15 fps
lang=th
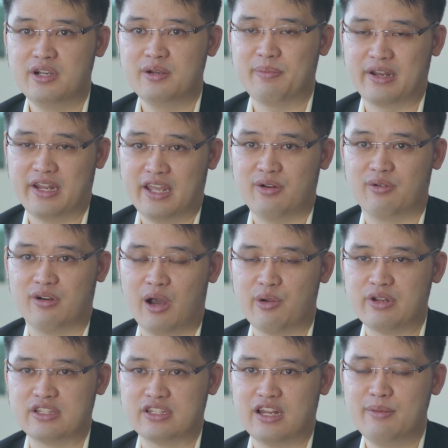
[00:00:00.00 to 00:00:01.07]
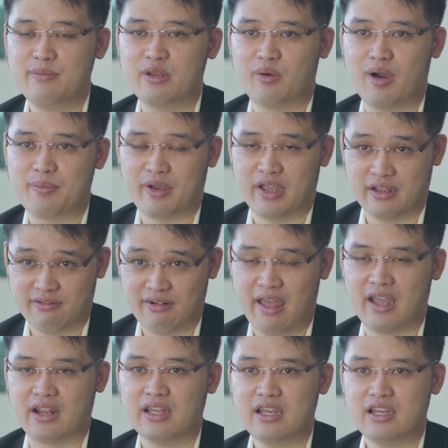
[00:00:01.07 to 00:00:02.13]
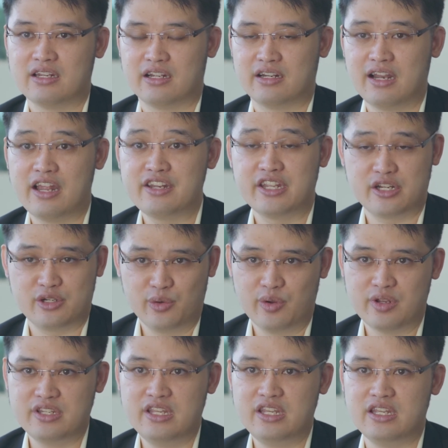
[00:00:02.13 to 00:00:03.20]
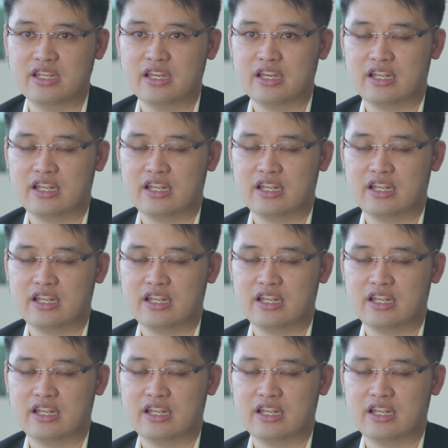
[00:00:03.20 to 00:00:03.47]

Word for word: เพื่อประเทศของเราเนี่ยจะได้มีความแข็งแรง ทางด้านเทคโนโลยี